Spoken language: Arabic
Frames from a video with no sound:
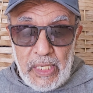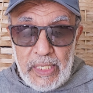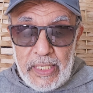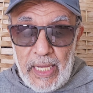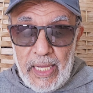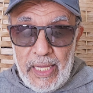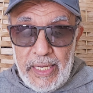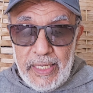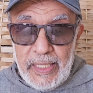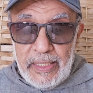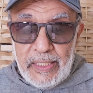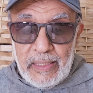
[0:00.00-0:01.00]

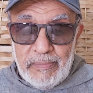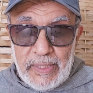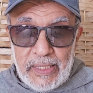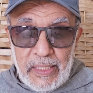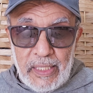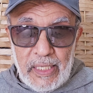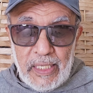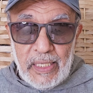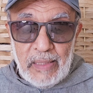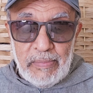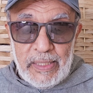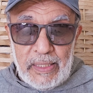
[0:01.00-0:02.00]
كان كمن
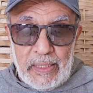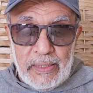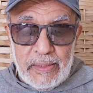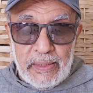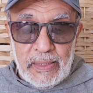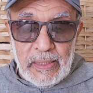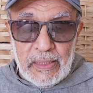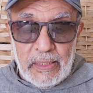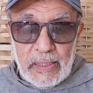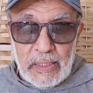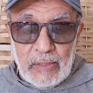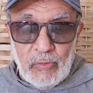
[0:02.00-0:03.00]
غاب
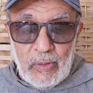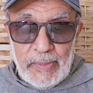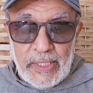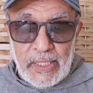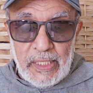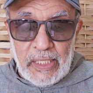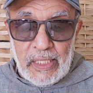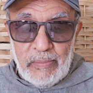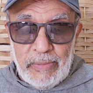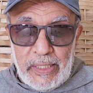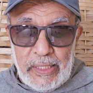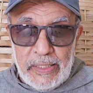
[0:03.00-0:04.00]
عنها ومن
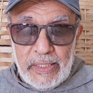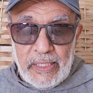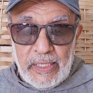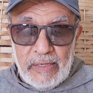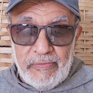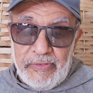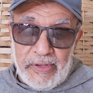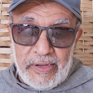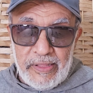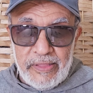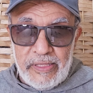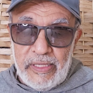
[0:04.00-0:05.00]
غاب عنها
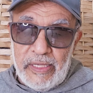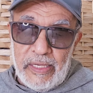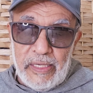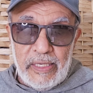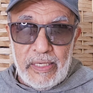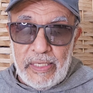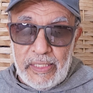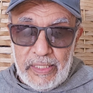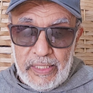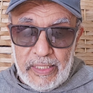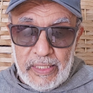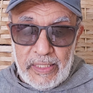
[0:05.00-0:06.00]
فرضيها
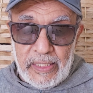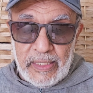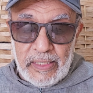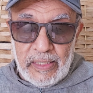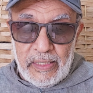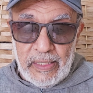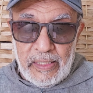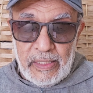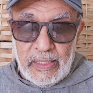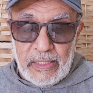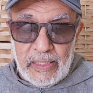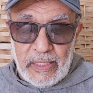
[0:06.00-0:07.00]
ك...
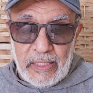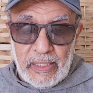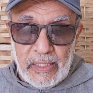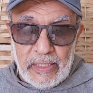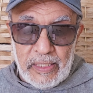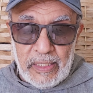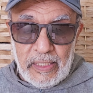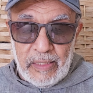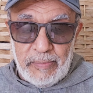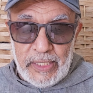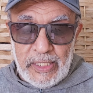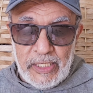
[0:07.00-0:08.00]
ك...
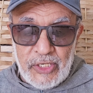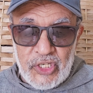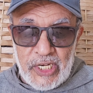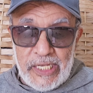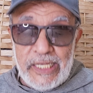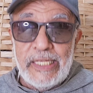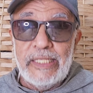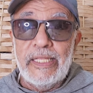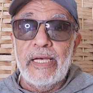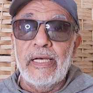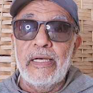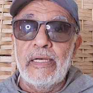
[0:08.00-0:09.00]
كمن
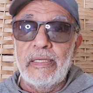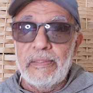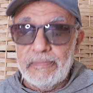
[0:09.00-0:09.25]
شهدها